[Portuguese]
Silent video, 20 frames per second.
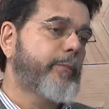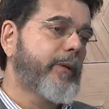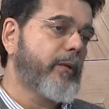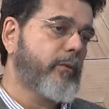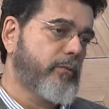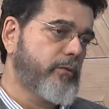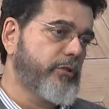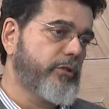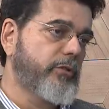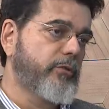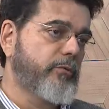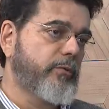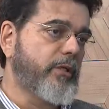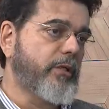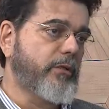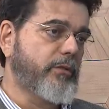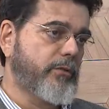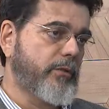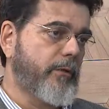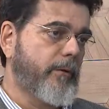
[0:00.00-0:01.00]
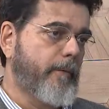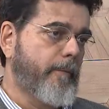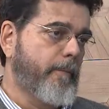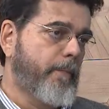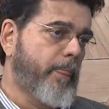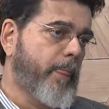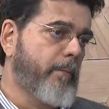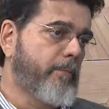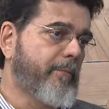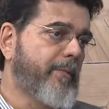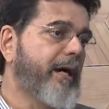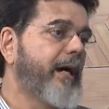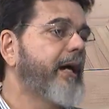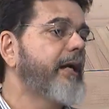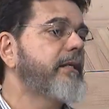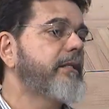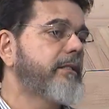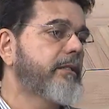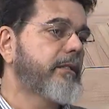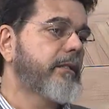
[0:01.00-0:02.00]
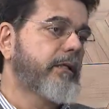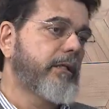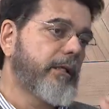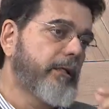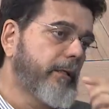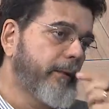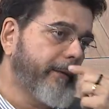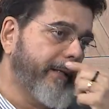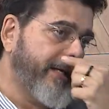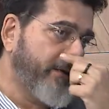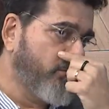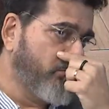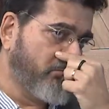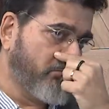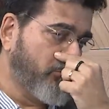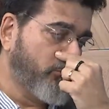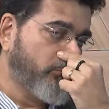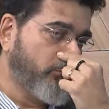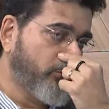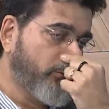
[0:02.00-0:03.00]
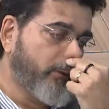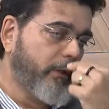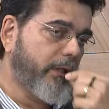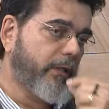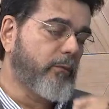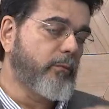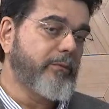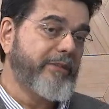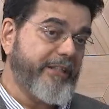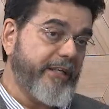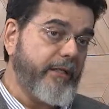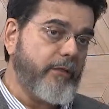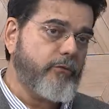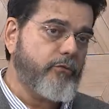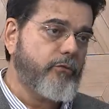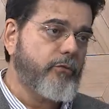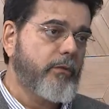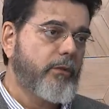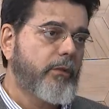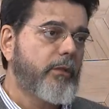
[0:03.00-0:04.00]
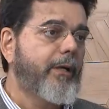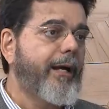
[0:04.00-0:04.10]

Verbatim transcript: para Constituinte, mas que eram um, eram um terço,